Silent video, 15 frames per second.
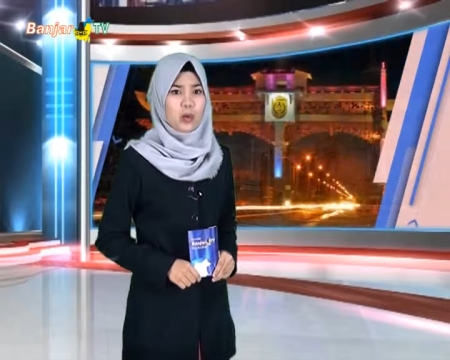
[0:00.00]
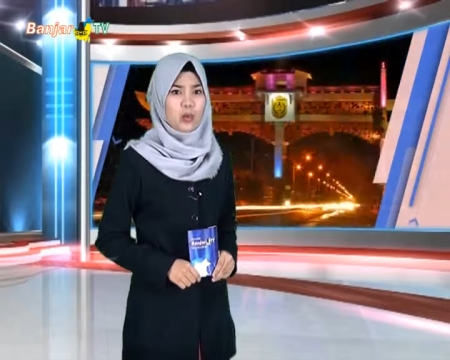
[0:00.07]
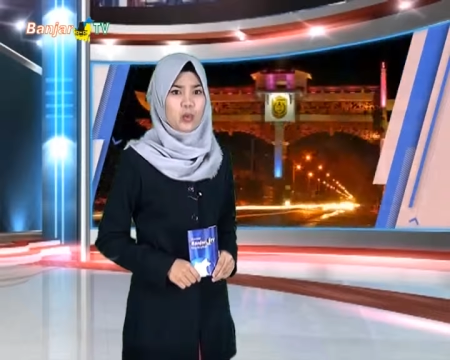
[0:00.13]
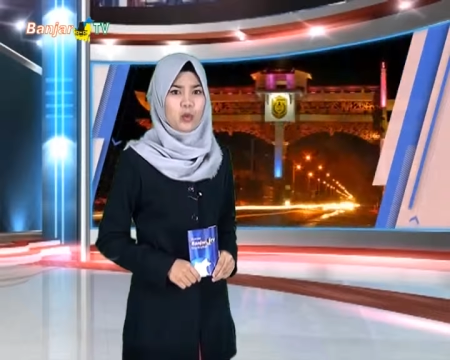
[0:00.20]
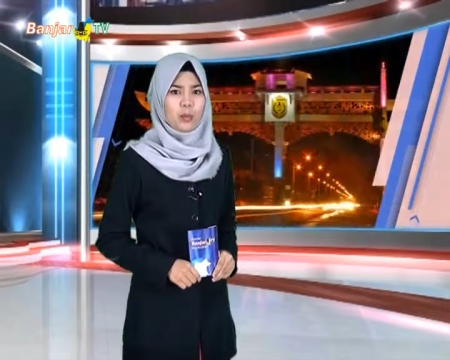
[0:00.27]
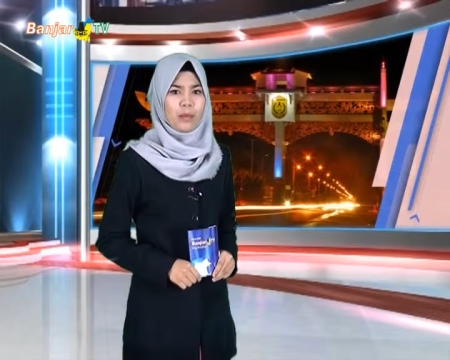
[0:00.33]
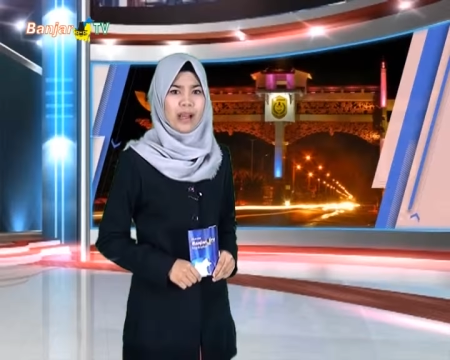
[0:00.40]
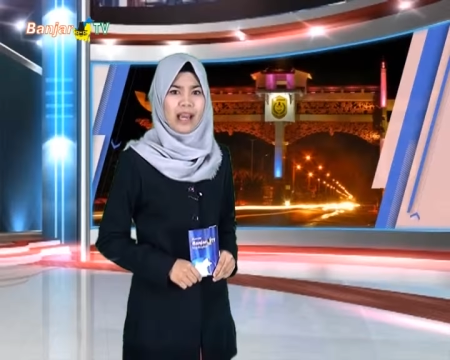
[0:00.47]

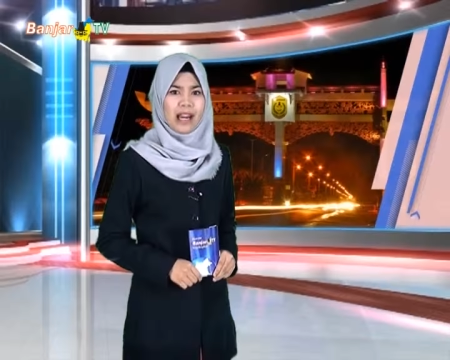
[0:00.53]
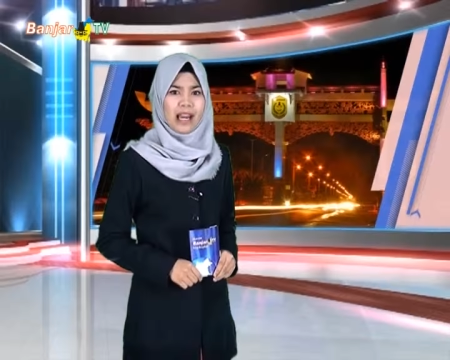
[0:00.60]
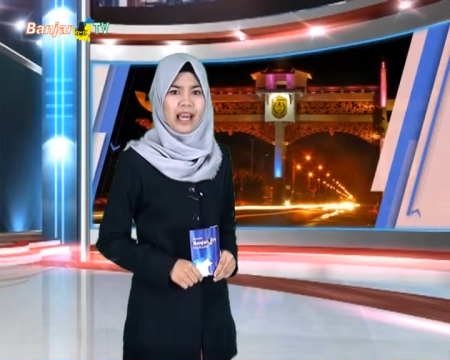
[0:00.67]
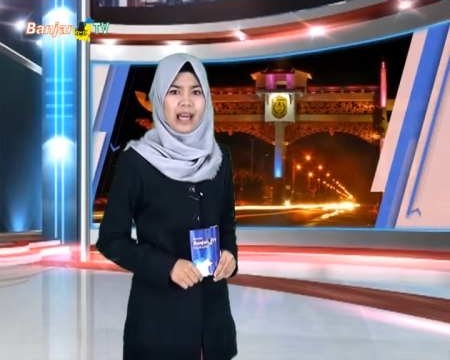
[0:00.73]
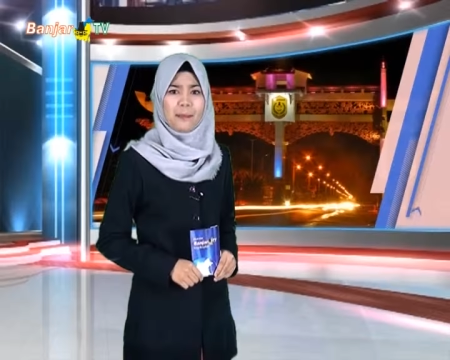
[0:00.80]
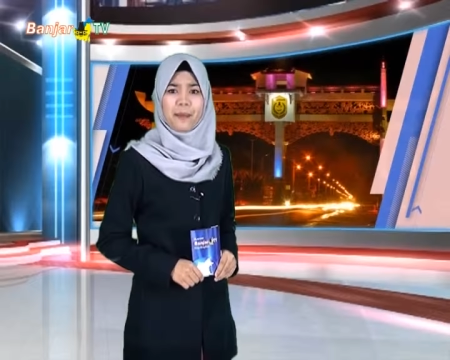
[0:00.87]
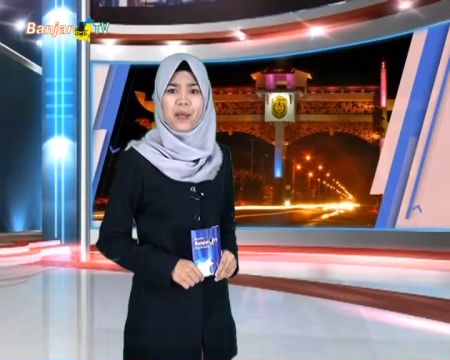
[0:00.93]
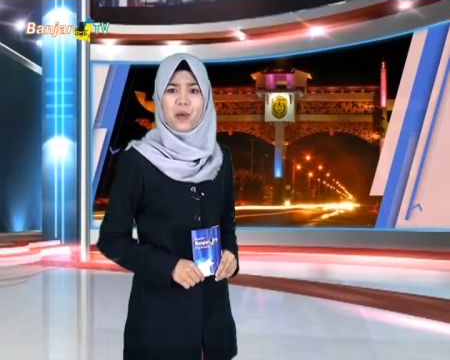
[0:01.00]
untuk
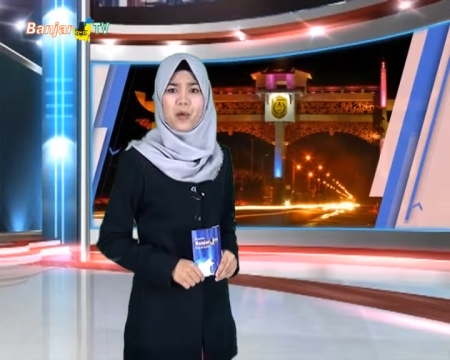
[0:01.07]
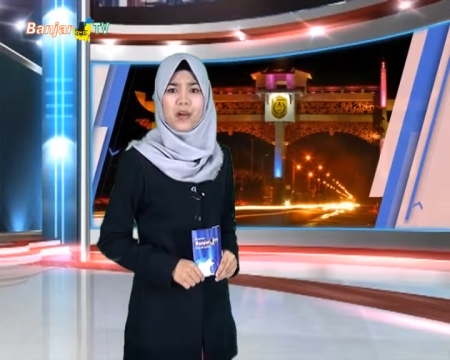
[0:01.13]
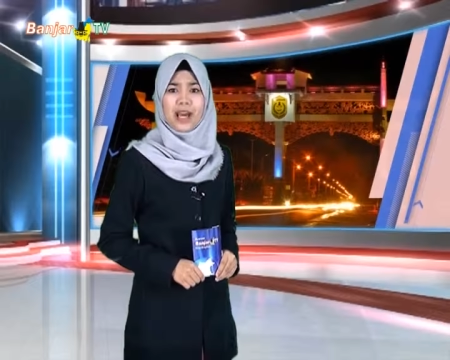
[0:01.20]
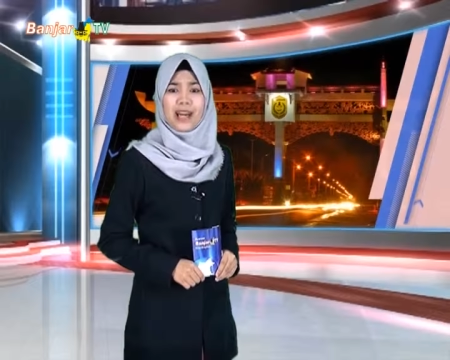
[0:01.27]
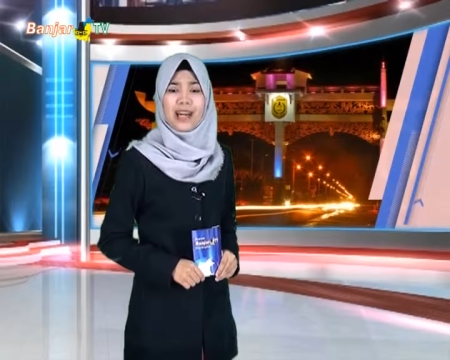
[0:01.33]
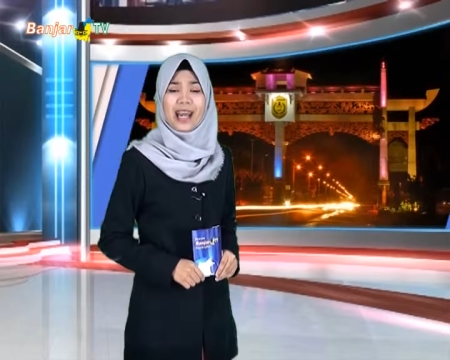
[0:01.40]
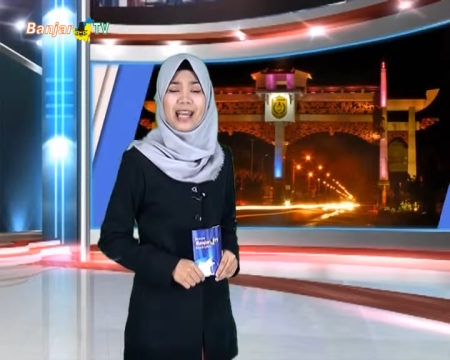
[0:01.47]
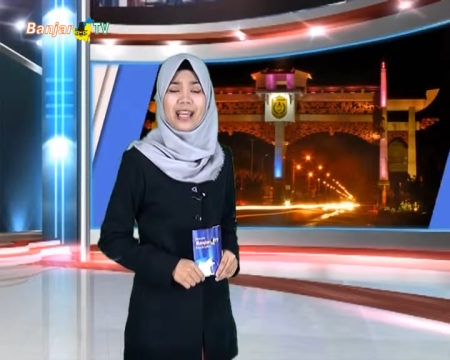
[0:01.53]
menggalakkan
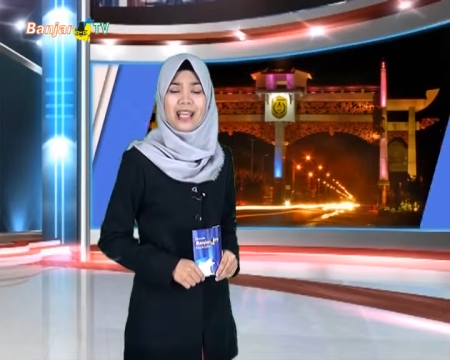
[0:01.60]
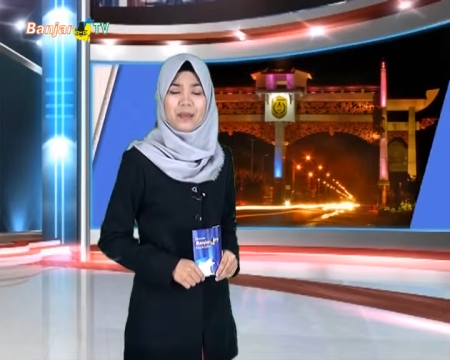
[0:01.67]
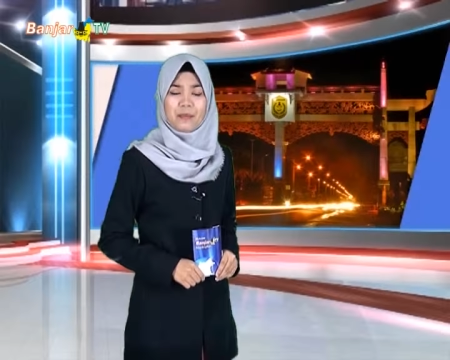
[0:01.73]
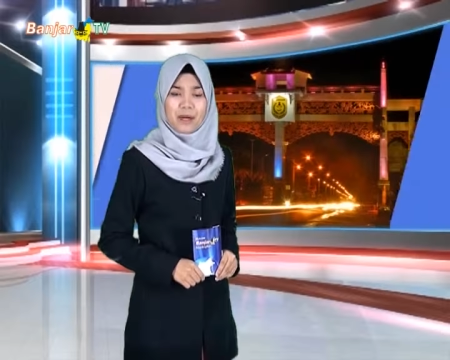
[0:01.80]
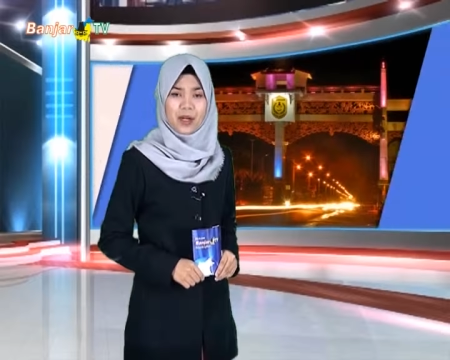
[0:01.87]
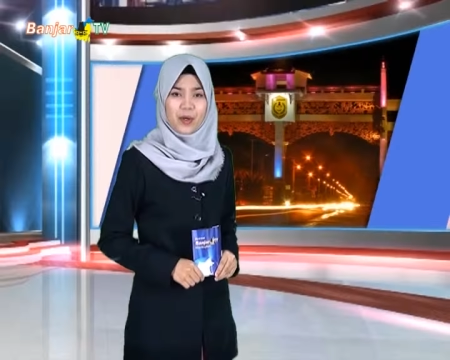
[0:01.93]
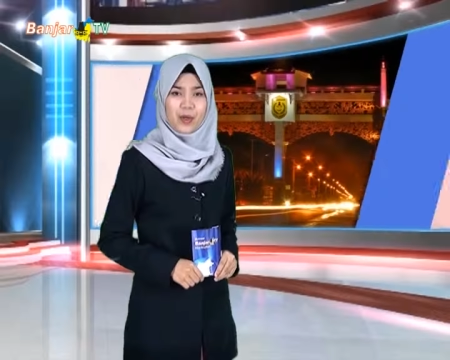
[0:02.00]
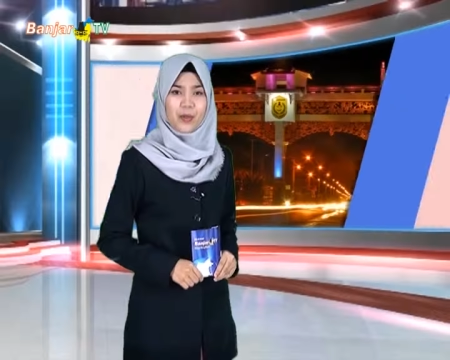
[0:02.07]
penggunaan daging
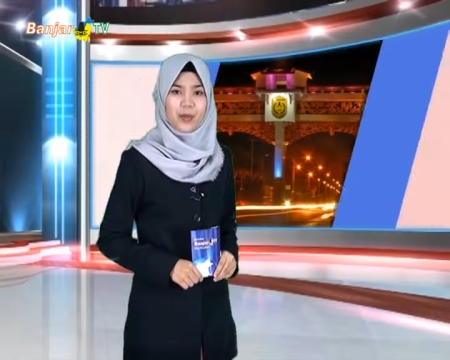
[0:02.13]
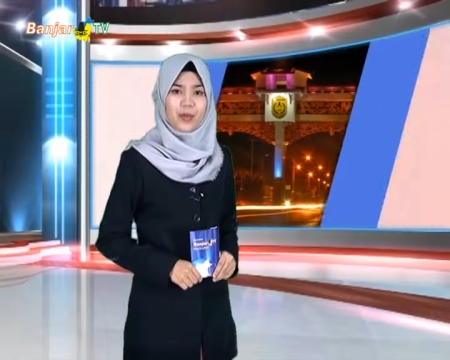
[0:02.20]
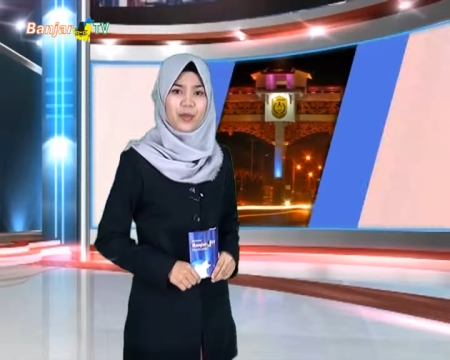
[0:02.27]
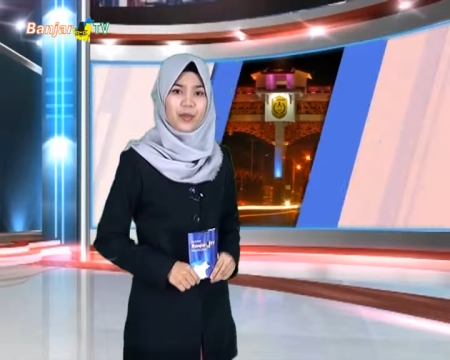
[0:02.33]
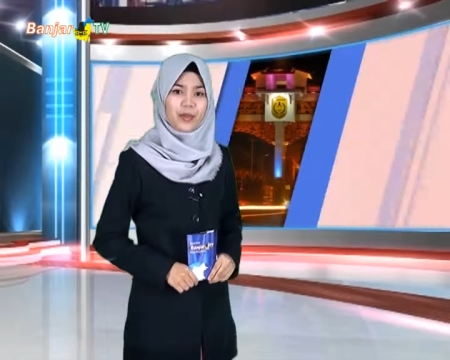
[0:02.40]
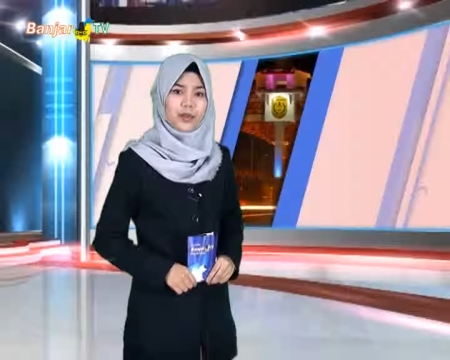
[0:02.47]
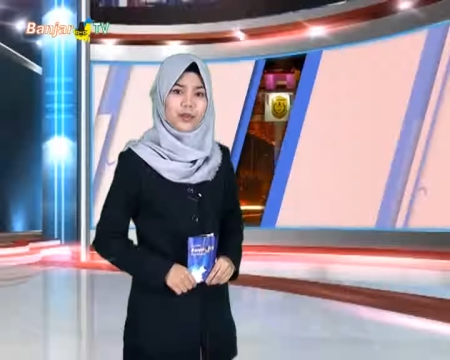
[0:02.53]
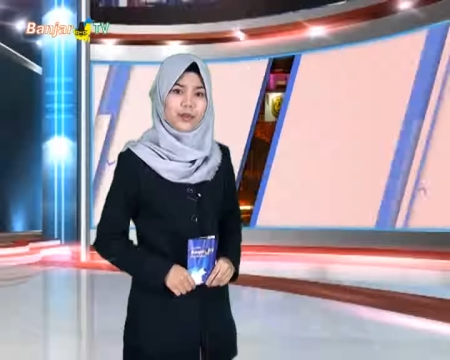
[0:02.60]
beku.